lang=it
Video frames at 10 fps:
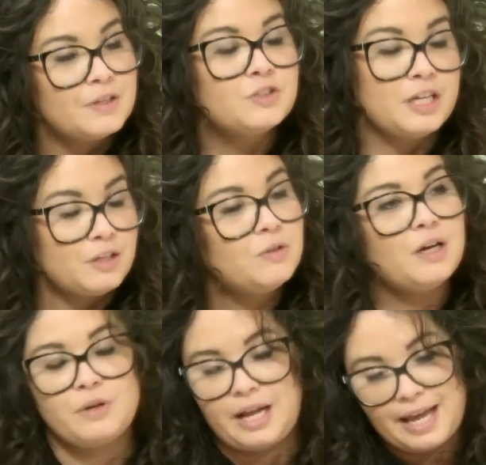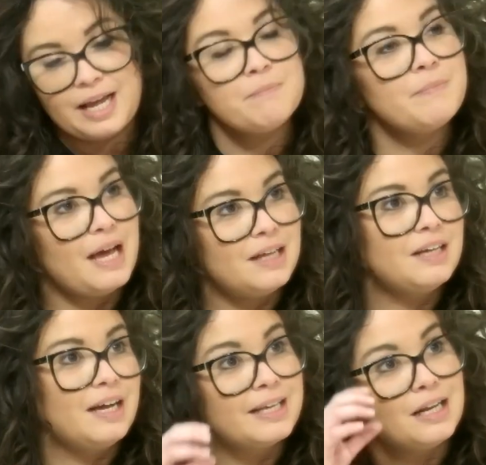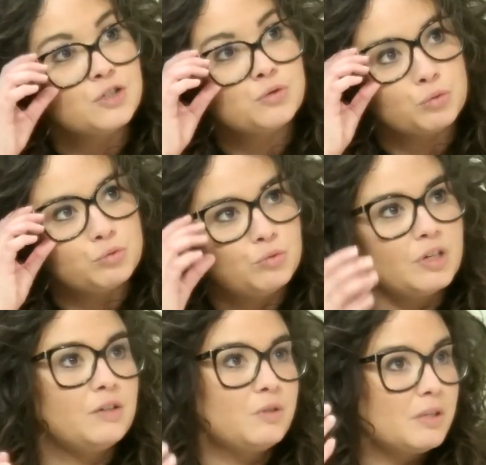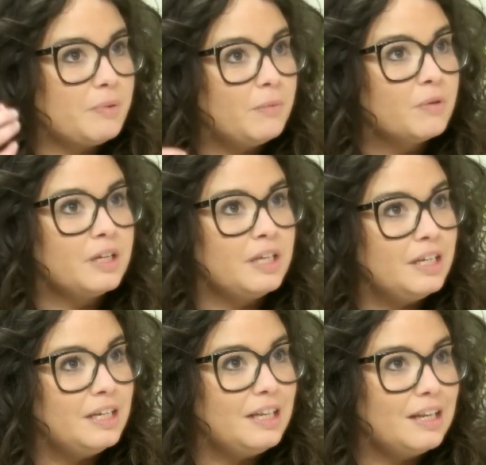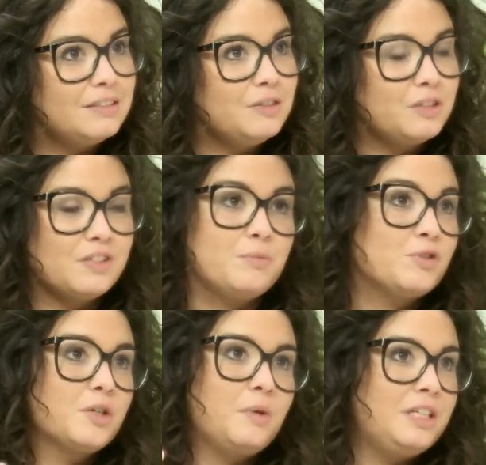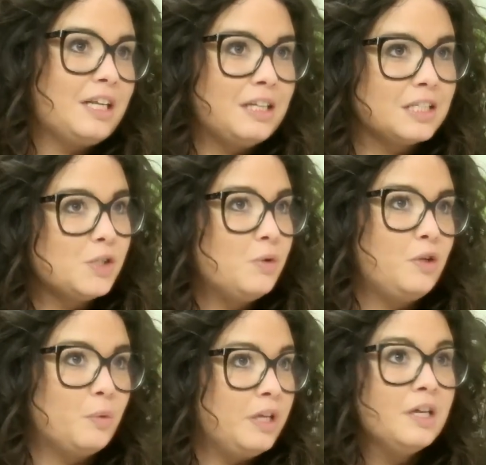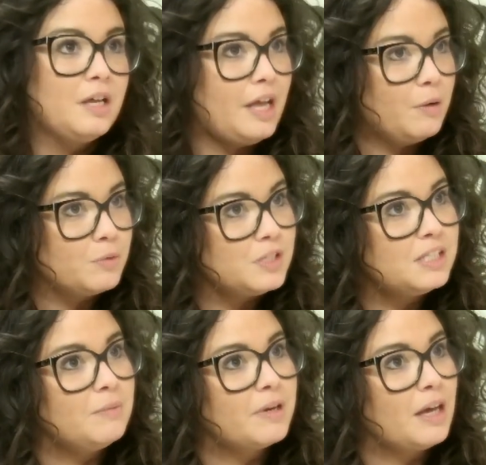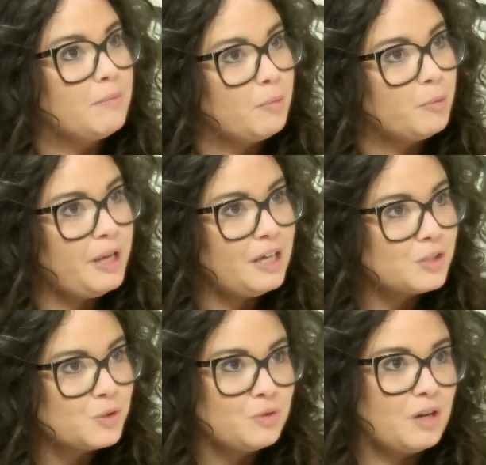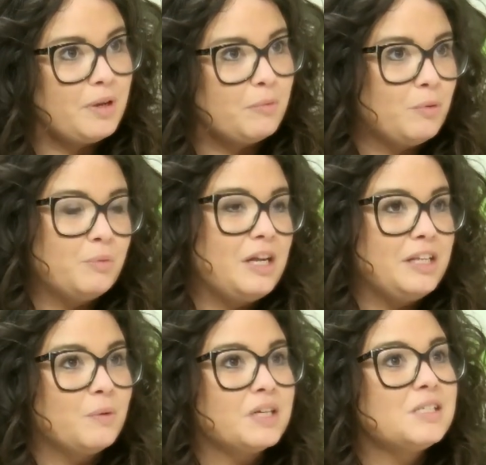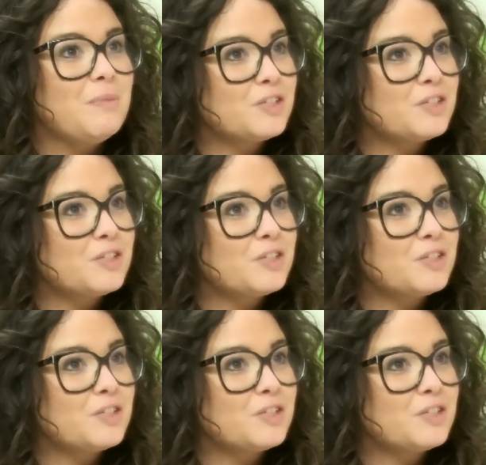Certo, allora è cambiata anche la struttura, noi sappiamo che il latino ad esempio segue le declinazioni, noi è un sistema che abbiamo perso, non abbiamo una lingua che si basa